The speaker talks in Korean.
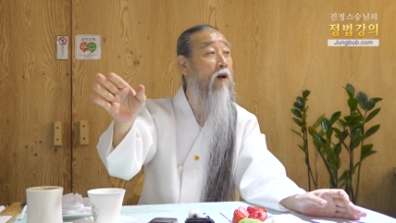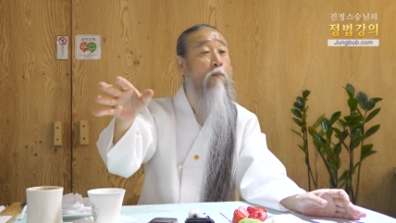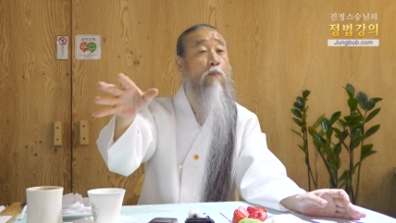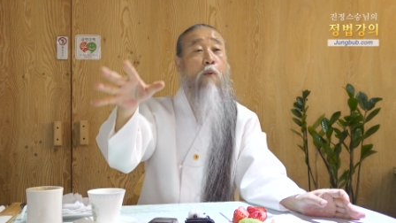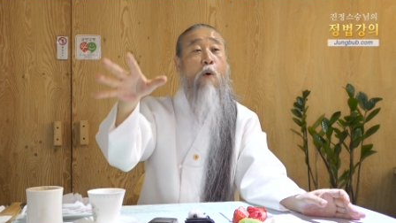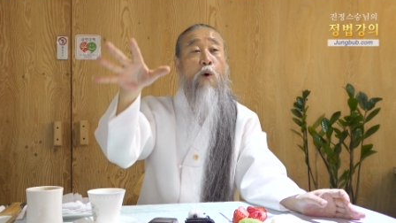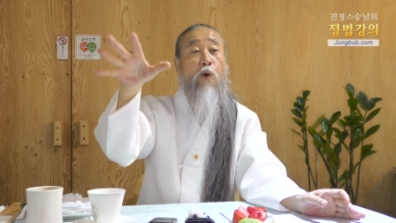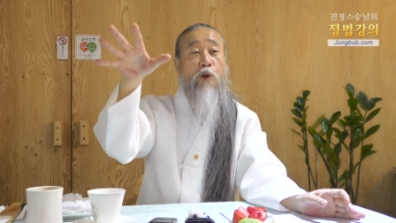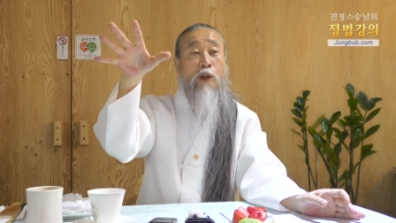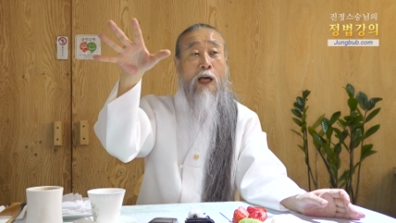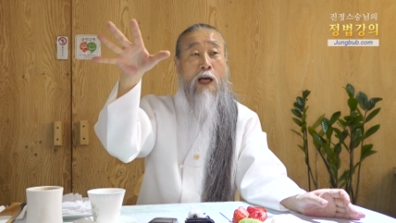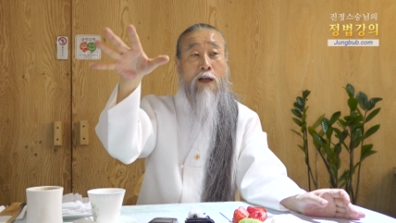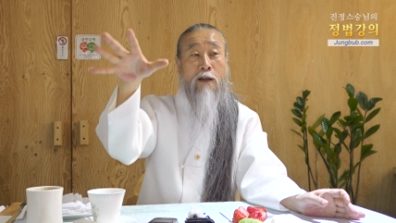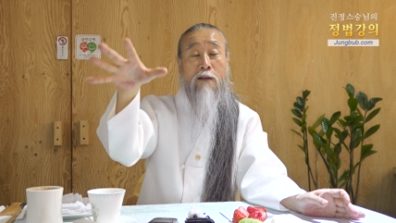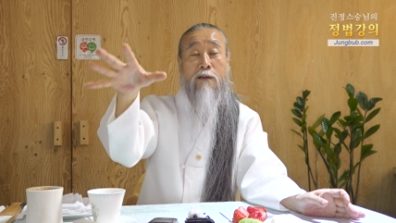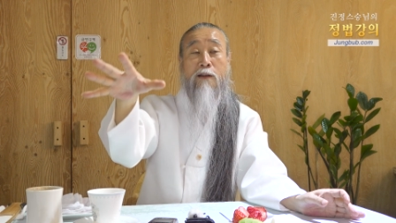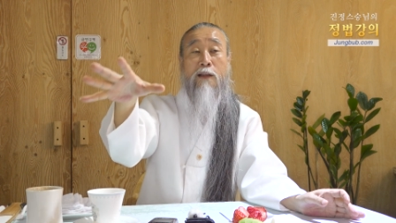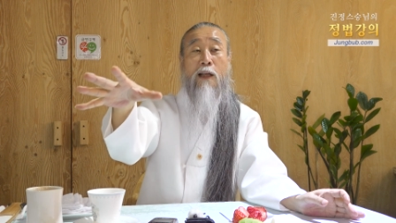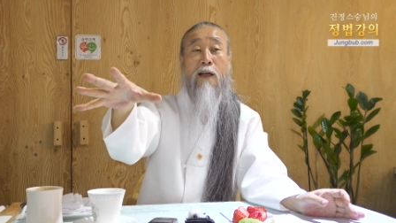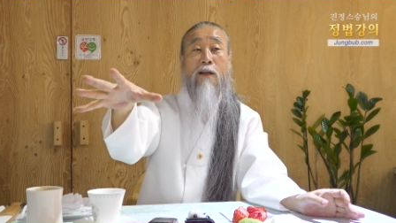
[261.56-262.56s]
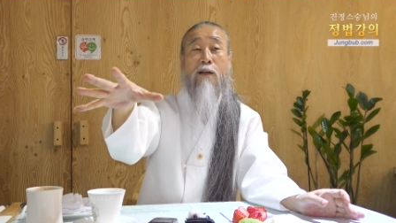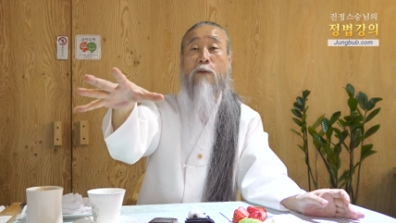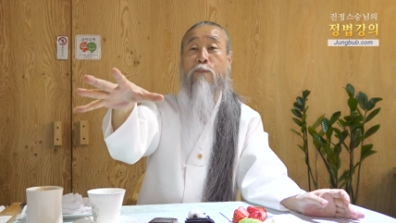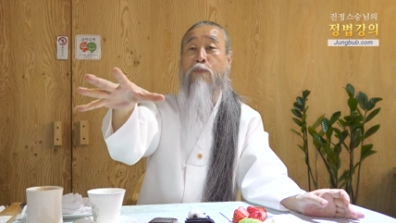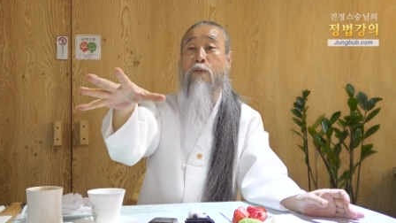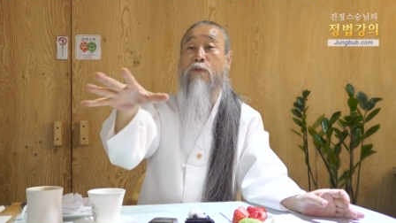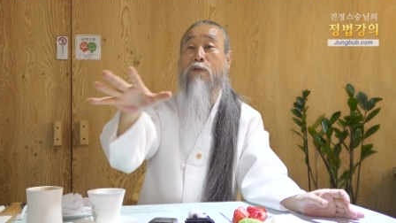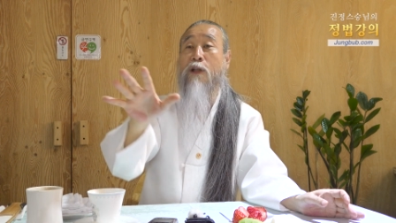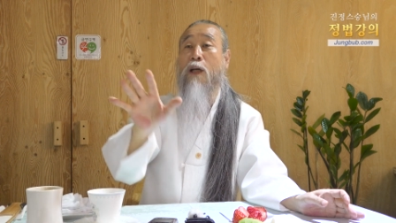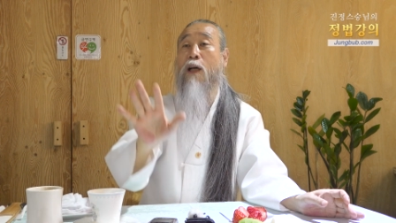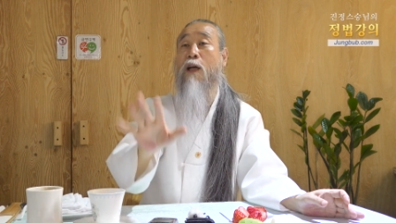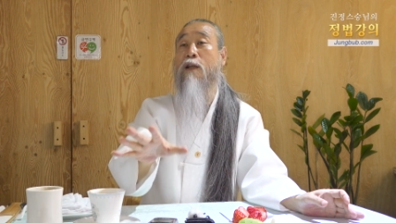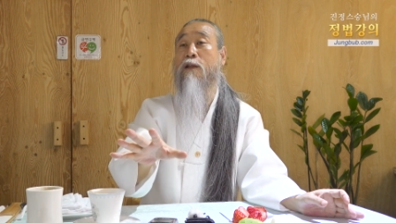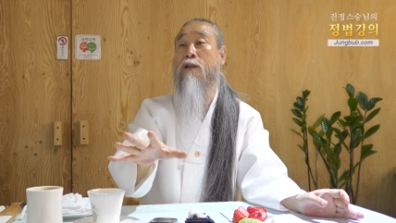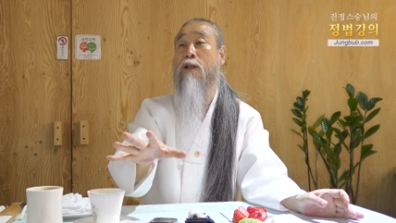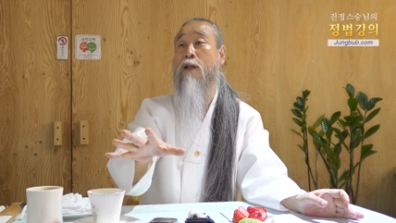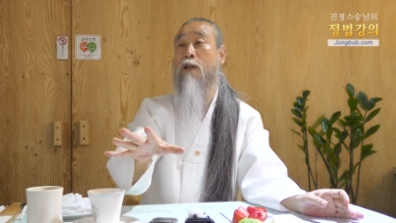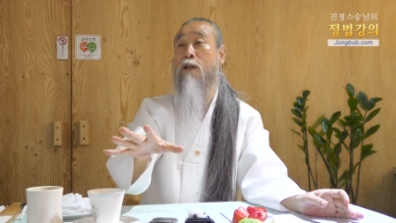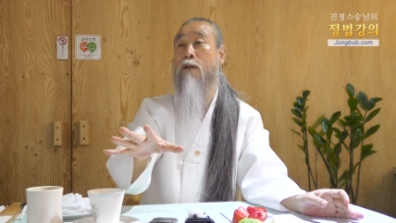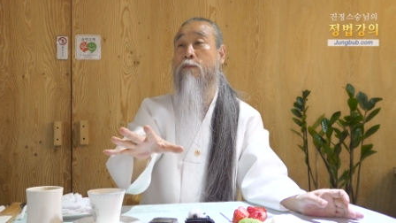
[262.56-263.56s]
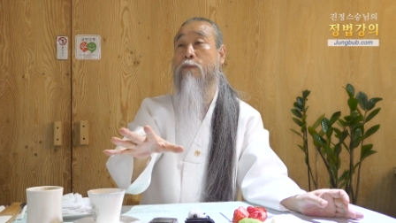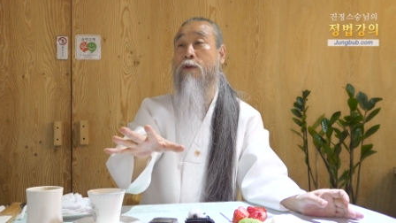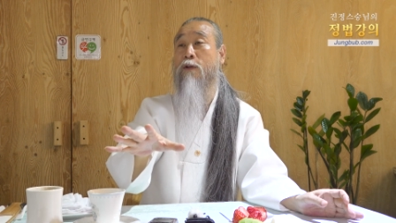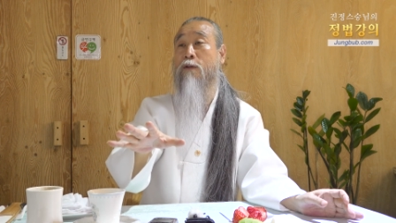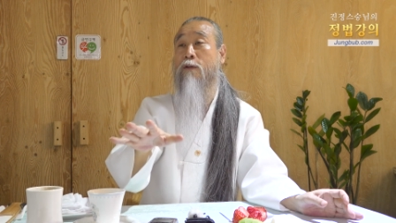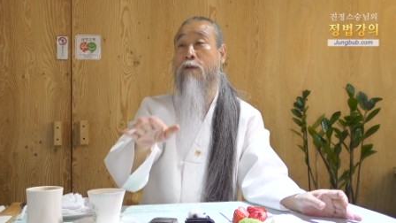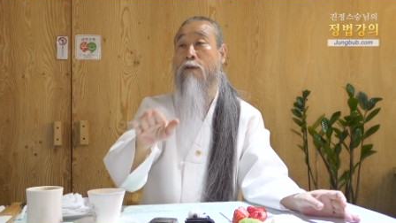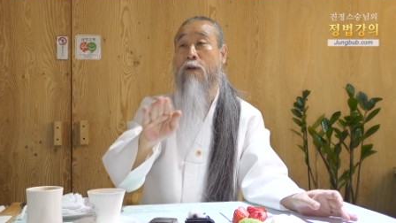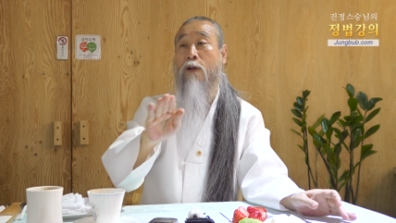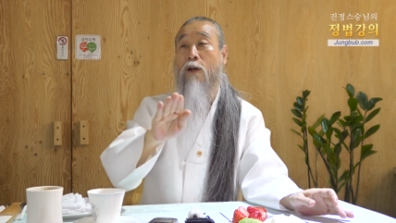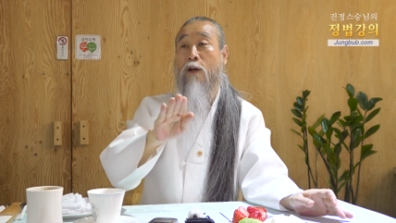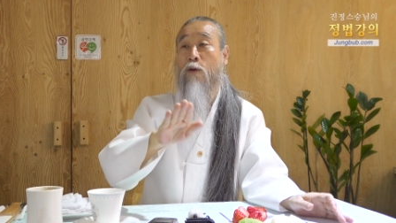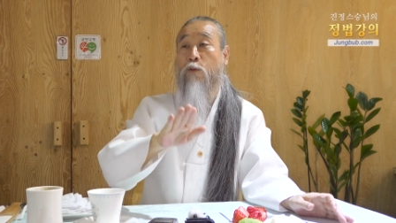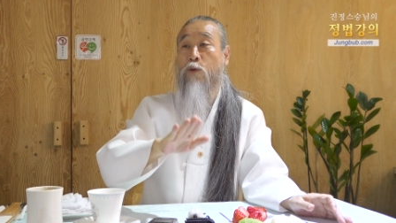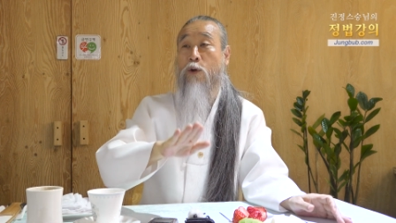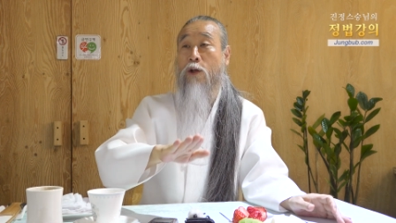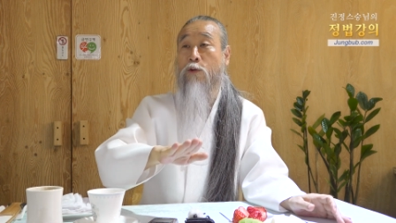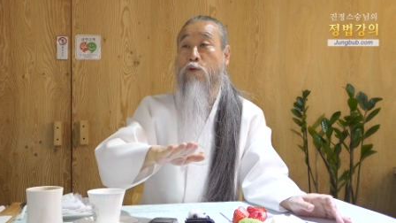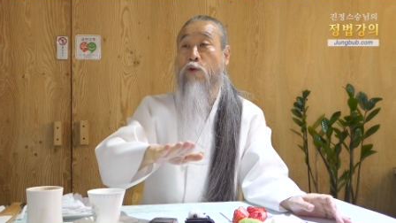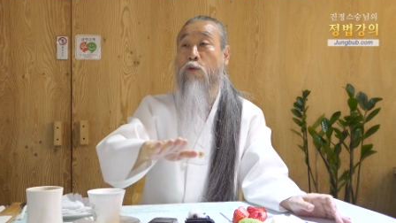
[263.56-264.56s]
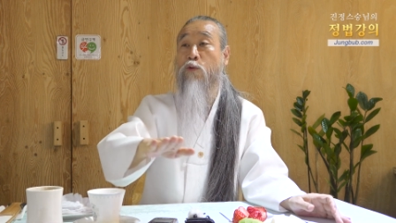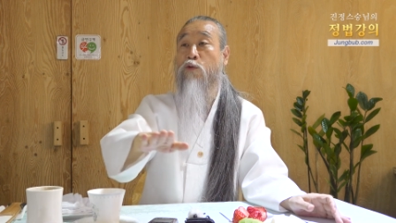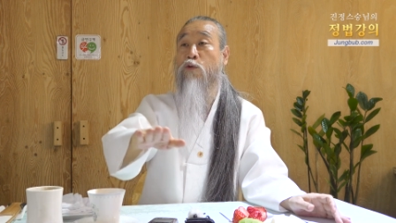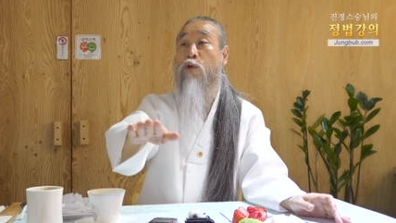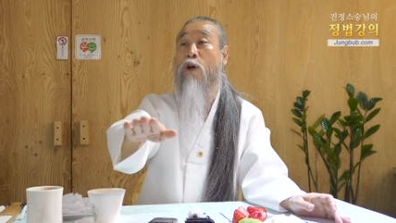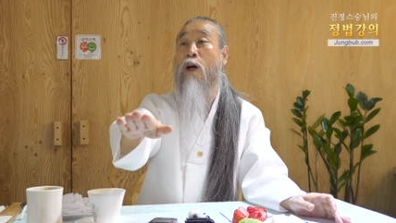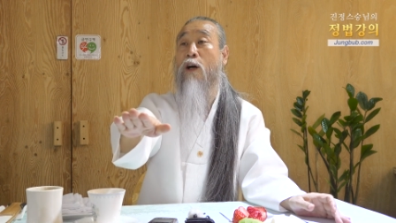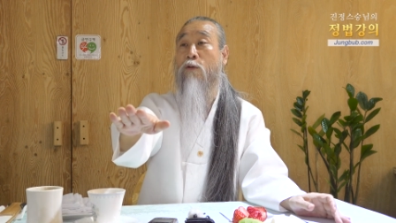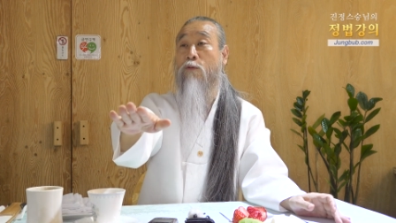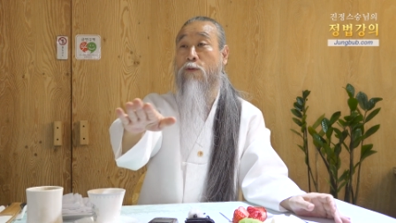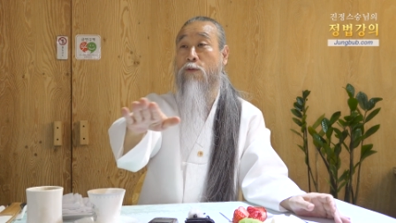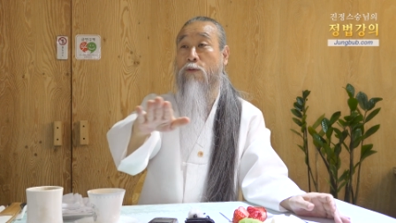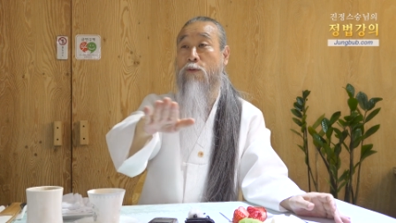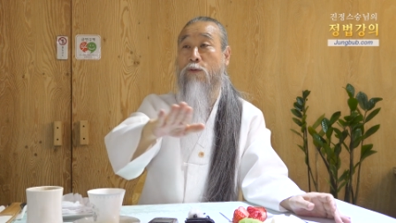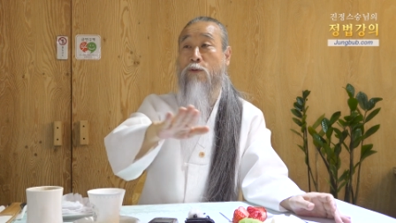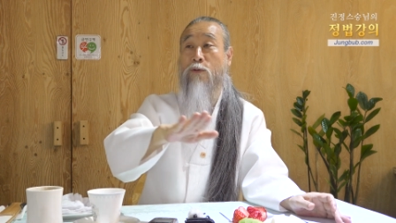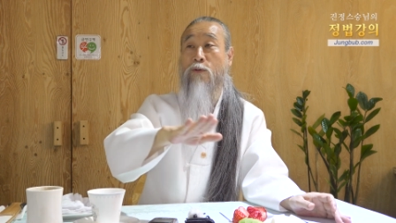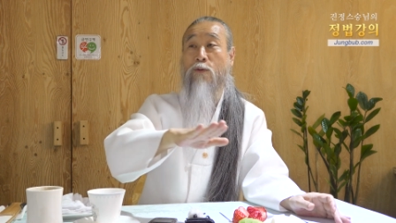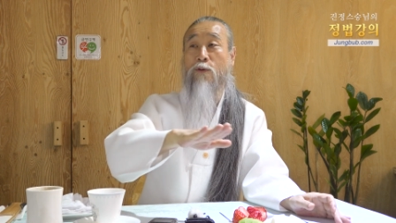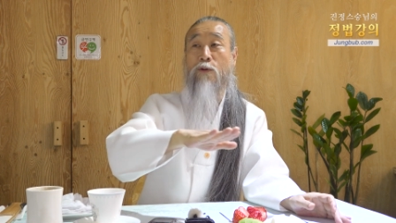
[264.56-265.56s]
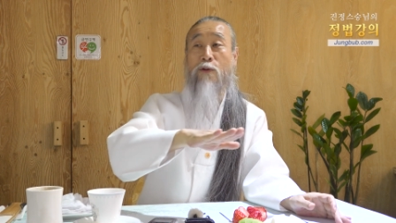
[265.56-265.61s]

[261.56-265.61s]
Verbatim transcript: 뭐 사는데 그 불쌍한 사람은 우리가 존중하고